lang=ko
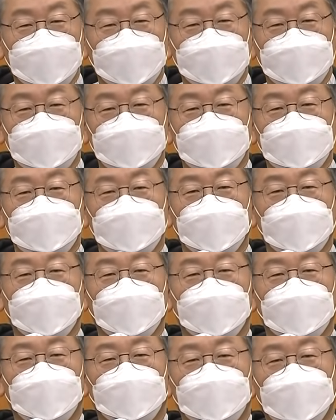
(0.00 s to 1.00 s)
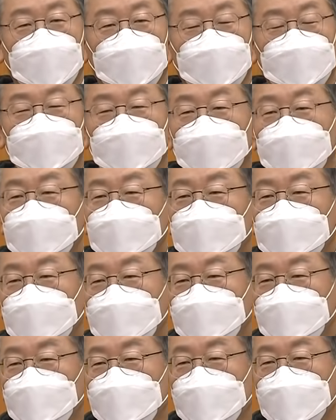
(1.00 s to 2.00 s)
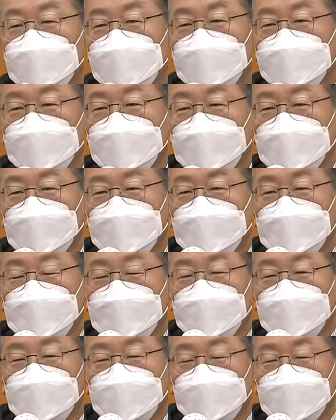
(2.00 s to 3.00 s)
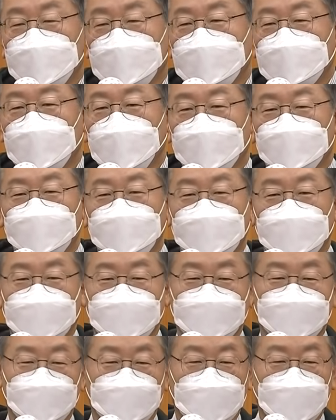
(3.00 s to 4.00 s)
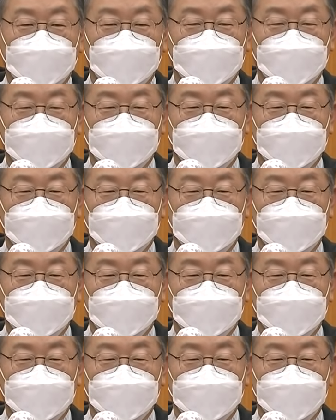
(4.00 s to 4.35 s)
그건 전제가 약간 다르기 때문에 크게 아프진 않습니다.